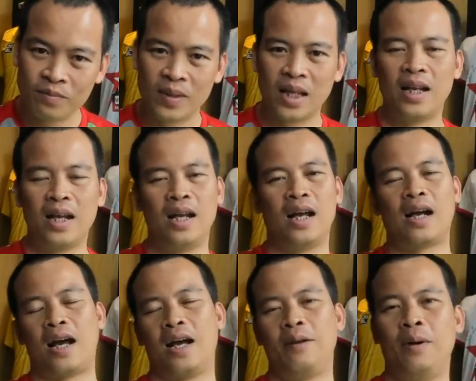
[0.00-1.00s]
thì đấy là
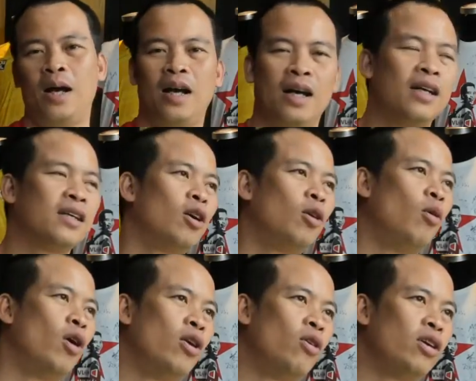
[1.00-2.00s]
cái mà câu lạc bộ
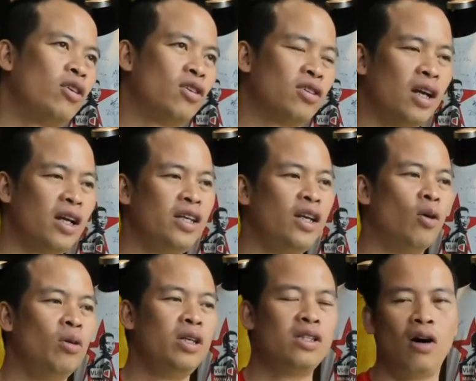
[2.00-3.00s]
Hà Nội còn rất là nhiều
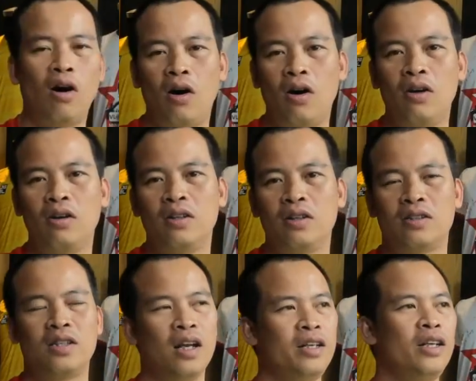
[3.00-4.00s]
lý do
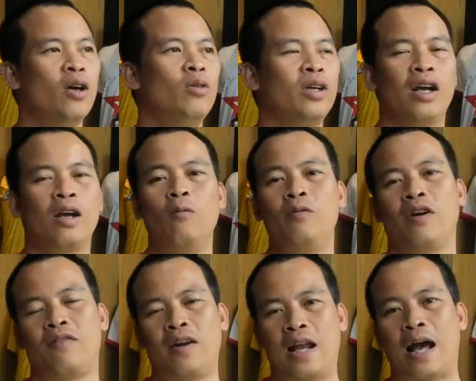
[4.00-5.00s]
rất là nhiều những cái công
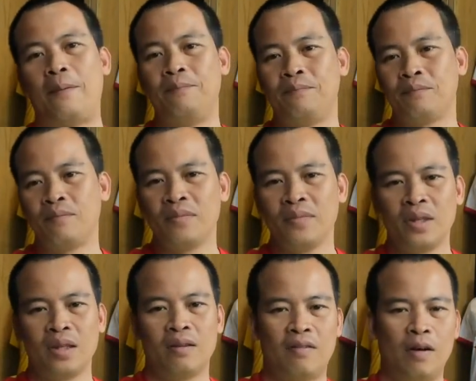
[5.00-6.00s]
việc phải làm
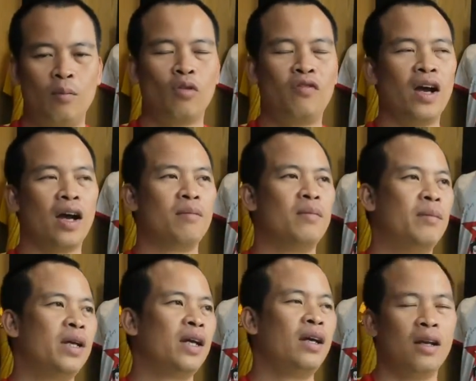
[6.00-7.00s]
và một việc mà
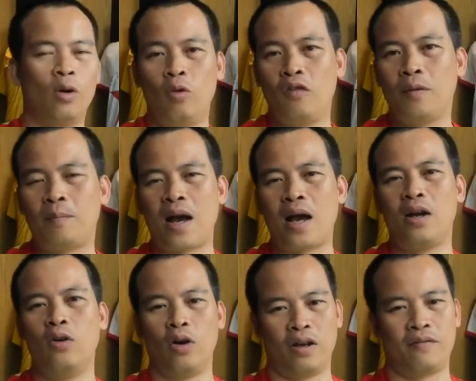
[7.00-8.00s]
mình nghĩ là huấn viên Park Hà
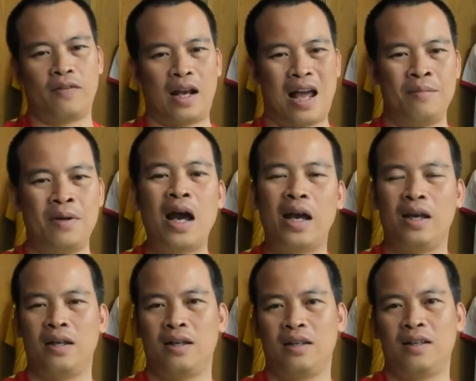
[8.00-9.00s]
Nội phải làm
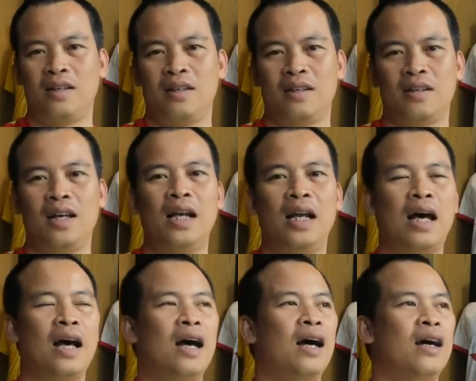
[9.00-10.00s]
ngay đấy
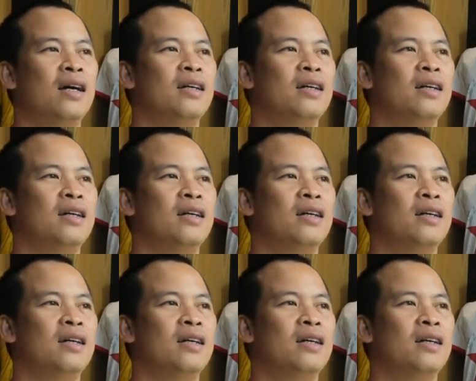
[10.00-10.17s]
là